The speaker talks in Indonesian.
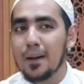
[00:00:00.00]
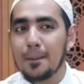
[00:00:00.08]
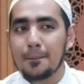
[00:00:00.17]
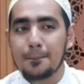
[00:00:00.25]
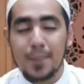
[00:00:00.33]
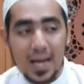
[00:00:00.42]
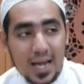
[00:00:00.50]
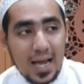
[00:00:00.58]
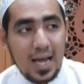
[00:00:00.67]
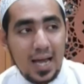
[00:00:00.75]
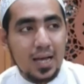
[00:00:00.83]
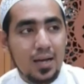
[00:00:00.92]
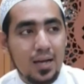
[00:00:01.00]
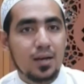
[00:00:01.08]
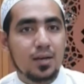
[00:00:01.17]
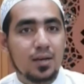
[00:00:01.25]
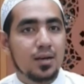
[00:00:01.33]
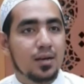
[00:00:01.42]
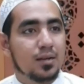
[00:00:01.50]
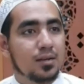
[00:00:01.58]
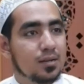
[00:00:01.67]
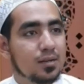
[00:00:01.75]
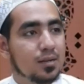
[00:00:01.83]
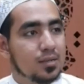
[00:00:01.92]
Maka
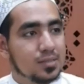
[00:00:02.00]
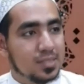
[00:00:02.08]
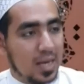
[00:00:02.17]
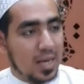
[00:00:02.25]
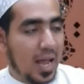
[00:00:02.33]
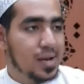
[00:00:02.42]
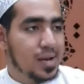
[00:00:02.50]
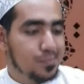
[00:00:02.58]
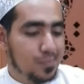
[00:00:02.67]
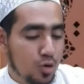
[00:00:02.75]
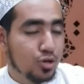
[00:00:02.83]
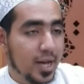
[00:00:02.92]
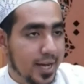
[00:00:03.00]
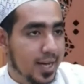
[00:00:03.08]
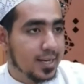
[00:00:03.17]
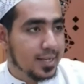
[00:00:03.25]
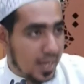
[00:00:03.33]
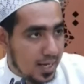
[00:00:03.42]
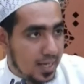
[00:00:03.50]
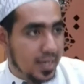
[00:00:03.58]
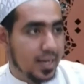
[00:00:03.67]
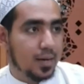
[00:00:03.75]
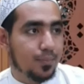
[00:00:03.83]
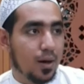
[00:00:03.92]
selain menggunakan
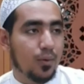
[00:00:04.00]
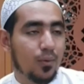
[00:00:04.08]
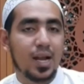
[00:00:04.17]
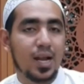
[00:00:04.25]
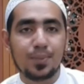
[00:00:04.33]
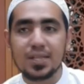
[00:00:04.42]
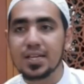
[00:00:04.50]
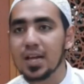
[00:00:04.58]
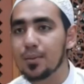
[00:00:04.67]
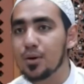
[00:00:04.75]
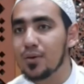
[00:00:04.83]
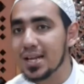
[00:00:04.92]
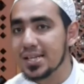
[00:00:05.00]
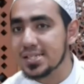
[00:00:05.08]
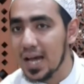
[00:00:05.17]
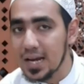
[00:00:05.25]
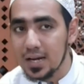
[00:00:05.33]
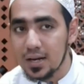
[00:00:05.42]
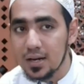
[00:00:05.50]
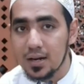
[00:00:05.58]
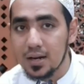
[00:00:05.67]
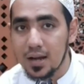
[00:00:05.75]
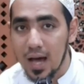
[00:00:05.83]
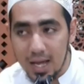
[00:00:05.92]
dalil bahwa Nabi tidak mewariskan
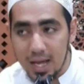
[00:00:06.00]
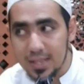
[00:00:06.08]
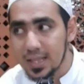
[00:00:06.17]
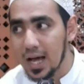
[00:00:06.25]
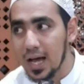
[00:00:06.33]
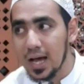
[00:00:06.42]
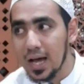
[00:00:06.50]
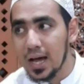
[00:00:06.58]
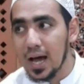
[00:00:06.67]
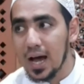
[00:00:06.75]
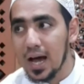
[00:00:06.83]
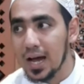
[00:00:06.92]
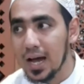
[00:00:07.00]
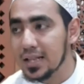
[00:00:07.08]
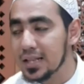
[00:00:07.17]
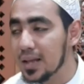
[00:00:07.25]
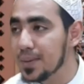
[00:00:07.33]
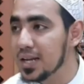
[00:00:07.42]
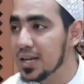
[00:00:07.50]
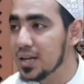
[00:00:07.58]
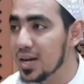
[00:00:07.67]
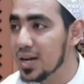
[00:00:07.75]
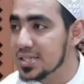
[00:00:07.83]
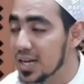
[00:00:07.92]
harta akan tetapi yang
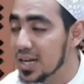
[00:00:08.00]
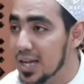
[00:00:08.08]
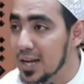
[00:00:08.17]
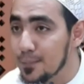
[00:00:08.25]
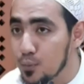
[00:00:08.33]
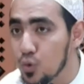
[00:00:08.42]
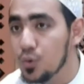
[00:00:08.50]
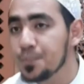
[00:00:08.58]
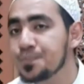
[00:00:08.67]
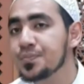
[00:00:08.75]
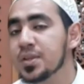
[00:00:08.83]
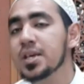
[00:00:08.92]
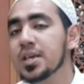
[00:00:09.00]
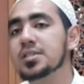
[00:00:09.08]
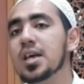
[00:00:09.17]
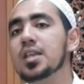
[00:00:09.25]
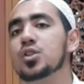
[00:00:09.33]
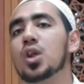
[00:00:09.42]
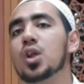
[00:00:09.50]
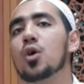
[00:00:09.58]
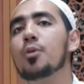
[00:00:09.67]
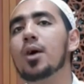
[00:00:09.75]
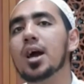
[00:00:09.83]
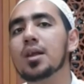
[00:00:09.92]
diwariskan ilmu Sayyidina Abu
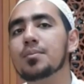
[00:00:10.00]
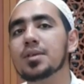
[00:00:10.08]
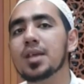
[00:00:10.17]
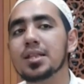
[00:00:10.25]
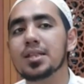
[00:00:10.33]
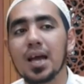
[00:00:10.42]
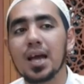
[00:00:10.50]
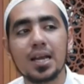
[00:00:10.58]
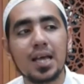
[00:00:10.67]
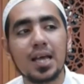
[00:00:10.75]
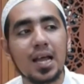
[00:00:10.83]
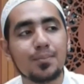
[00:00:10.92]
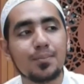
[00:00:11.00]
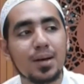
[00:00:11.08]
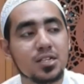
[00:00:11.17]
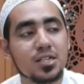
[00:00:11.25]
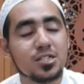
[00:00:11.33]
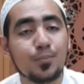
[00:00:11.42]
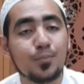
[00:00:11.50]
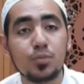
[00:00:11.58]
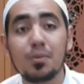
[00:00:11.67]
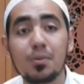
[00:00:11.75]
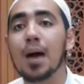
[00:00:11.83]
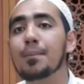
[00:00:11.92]
Bakar menyatakan kalimat tersebut
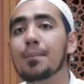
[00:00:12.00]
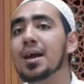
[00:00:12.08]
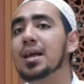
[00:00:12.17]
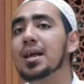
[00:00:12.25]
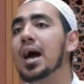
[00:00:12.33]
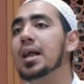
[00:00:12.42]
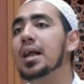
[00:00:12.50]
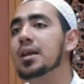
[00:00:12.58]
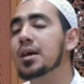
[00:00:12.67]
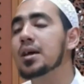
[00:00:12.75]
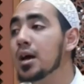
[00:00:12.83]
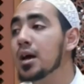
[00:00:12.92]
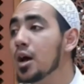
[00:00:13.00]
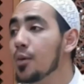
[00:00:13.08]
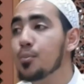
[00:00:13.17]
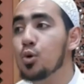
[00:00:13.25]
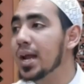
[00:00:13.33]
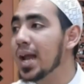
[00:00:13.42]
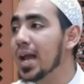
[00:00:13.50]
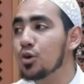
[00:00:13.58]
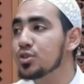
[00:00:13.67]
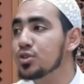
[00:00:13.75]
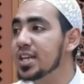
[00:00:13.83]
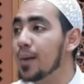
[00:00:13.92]
menggambarkan bukan
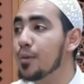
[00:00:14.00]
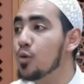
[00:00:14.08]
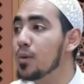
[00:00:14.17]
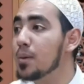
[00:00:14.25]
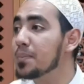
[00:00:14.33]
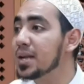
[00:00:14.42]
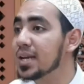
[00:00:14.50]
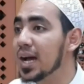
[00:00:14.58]
aku tidak mau memberikan